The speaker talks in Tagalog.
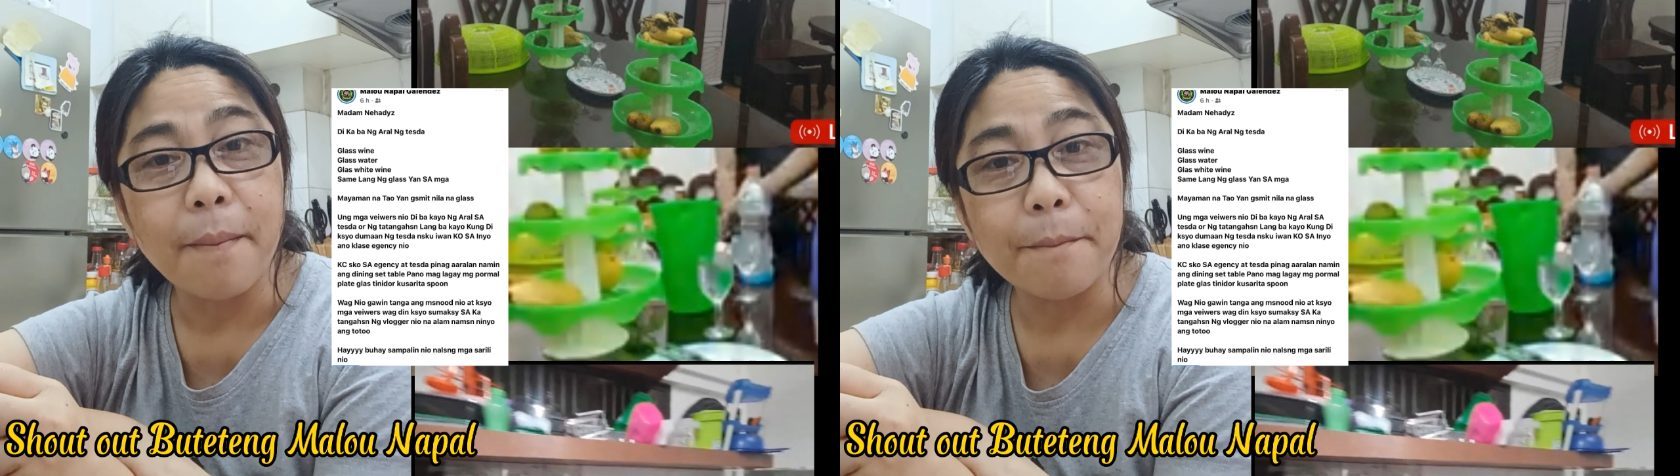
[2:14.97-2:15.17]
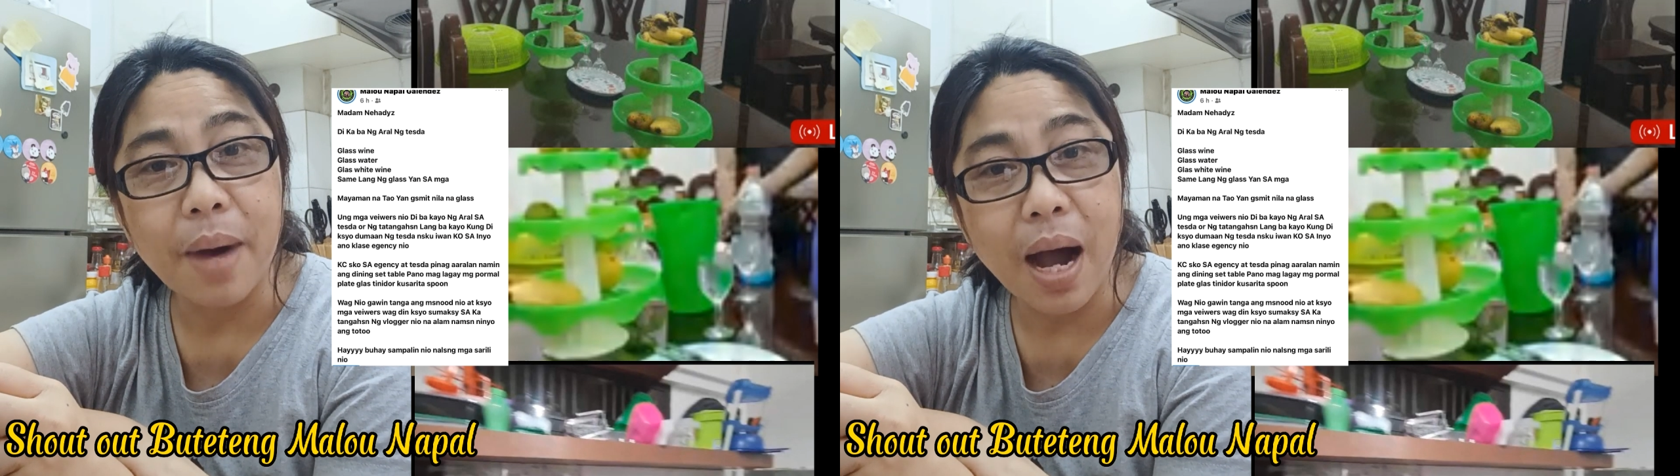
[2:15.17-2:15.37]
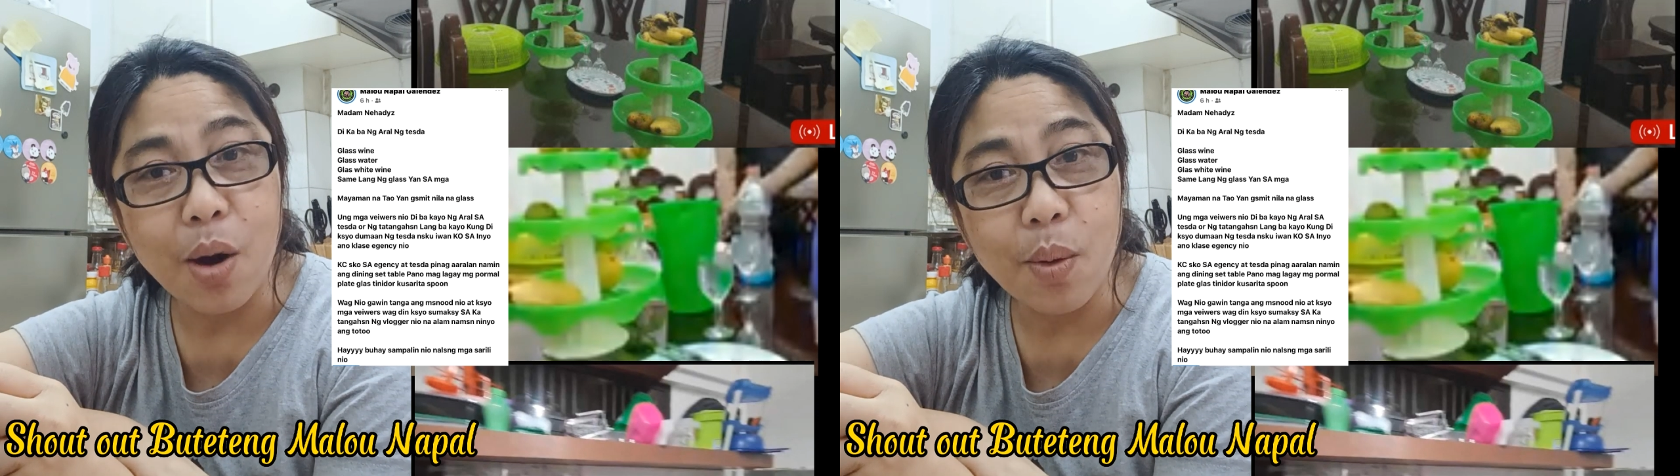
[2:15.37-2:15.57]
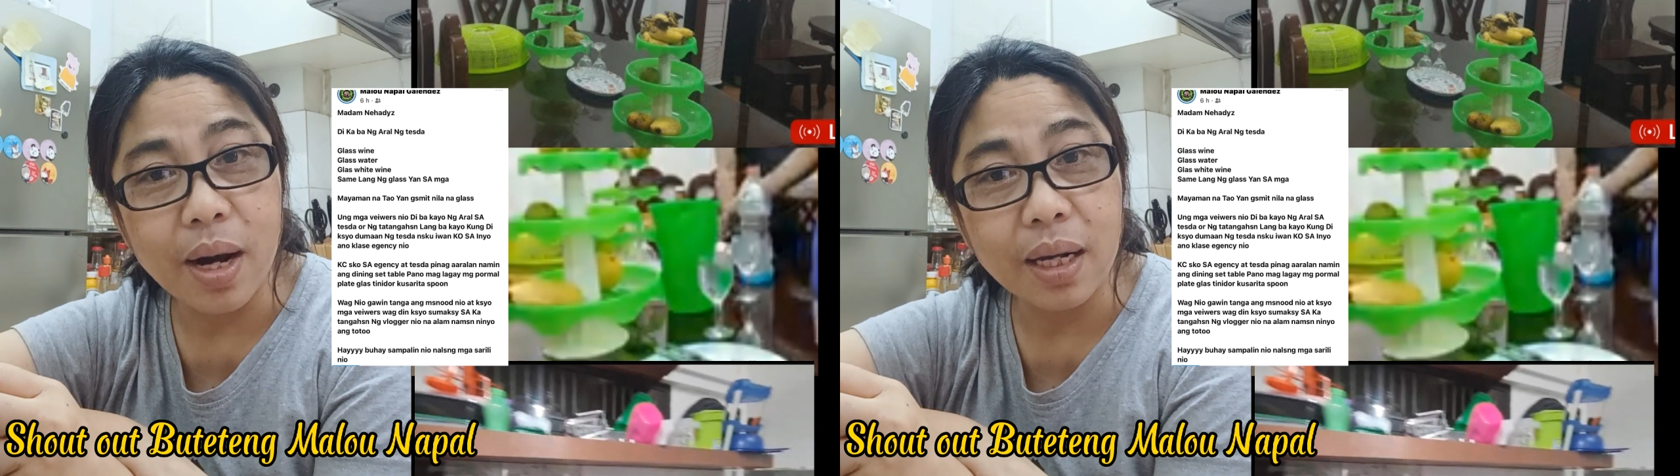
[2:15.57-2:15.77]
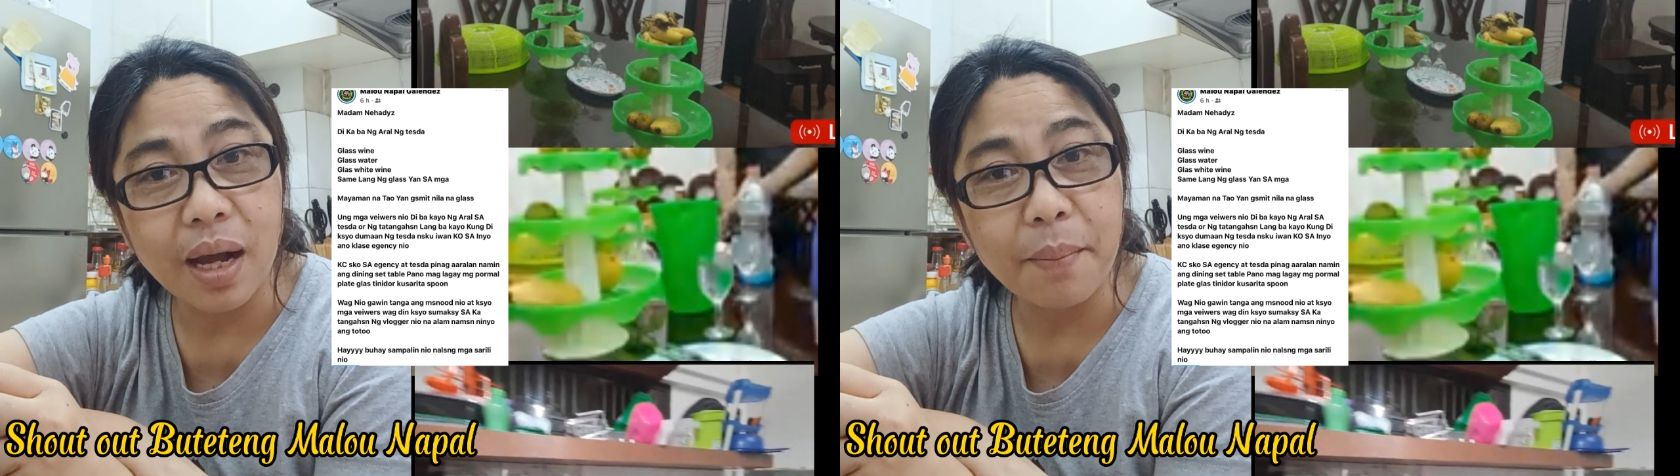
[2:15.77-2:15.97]

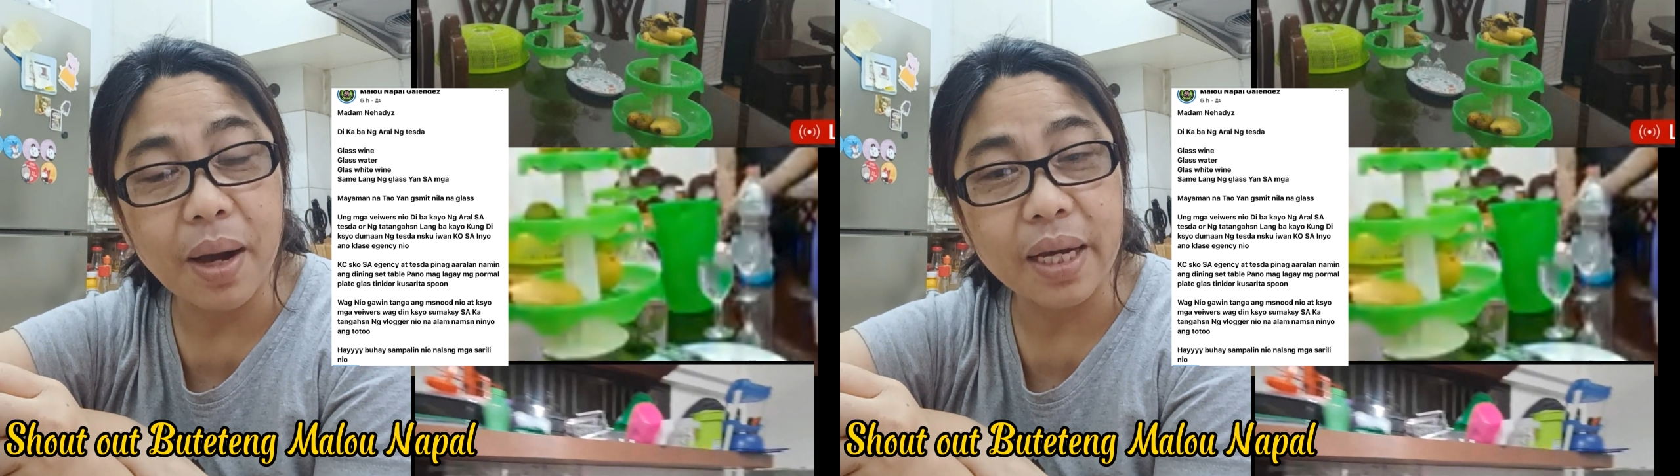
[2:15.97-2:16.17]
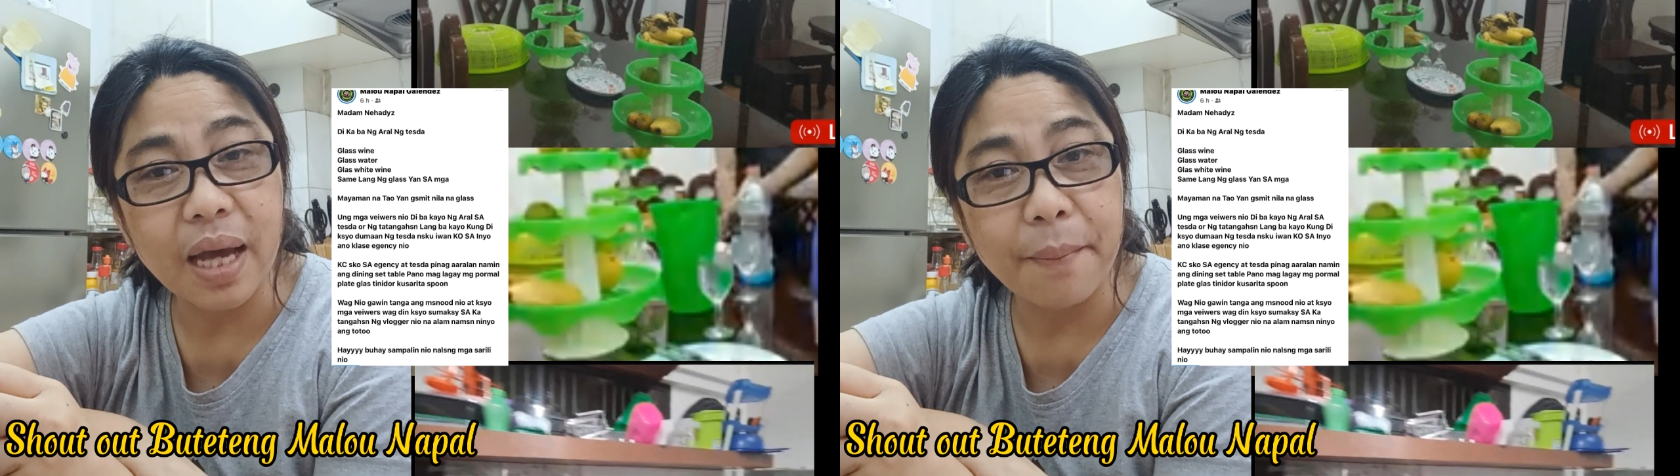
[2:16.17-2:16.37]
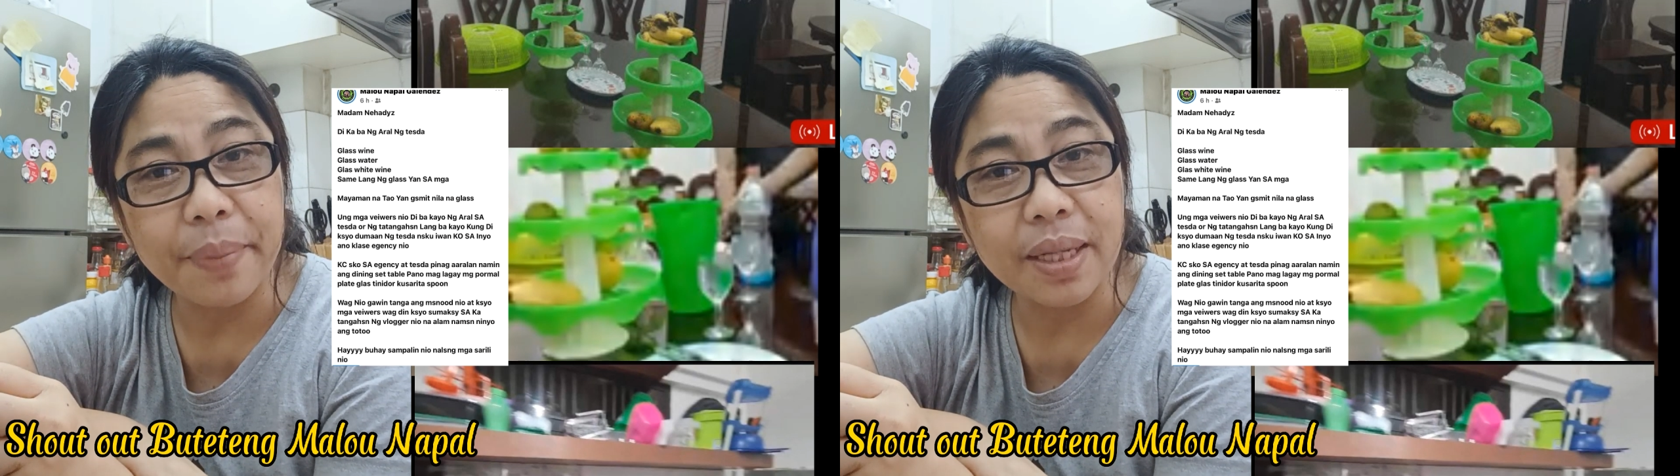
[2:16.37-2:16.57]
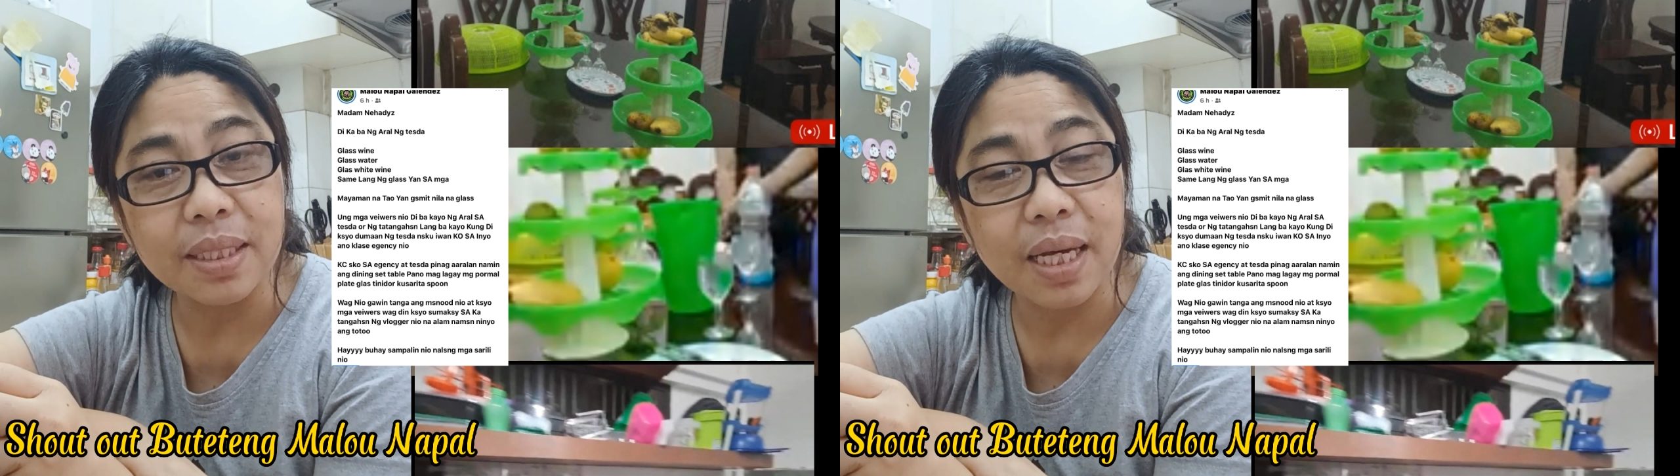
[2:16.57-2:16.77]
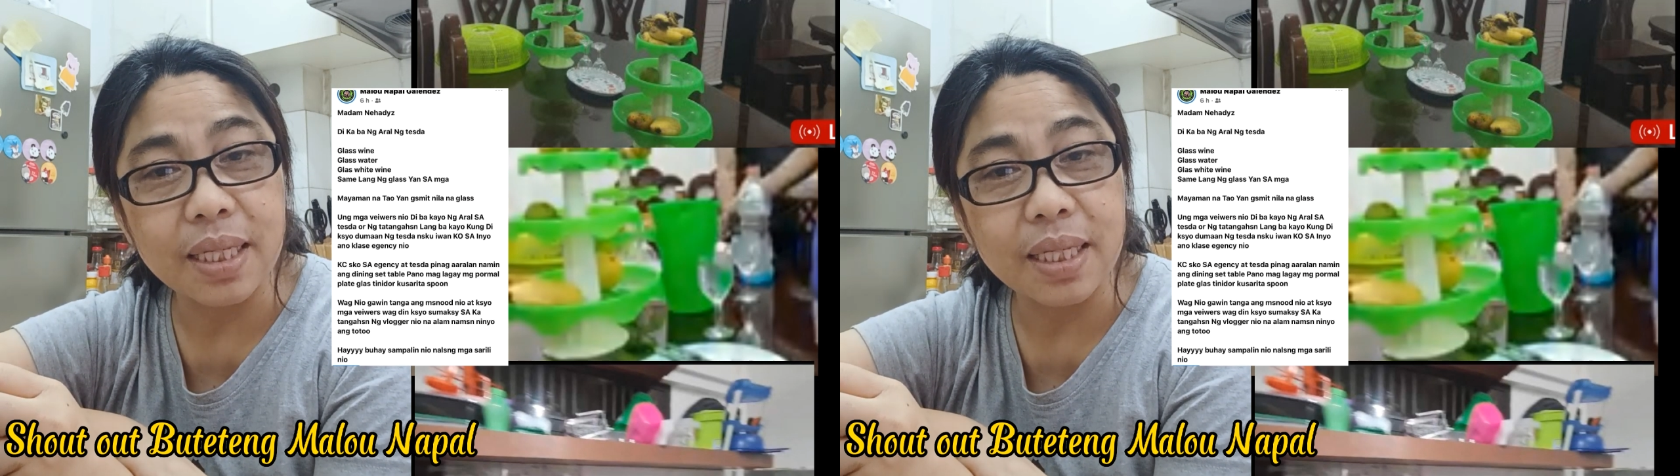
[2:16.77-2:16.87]
Bawal kang makiapid sa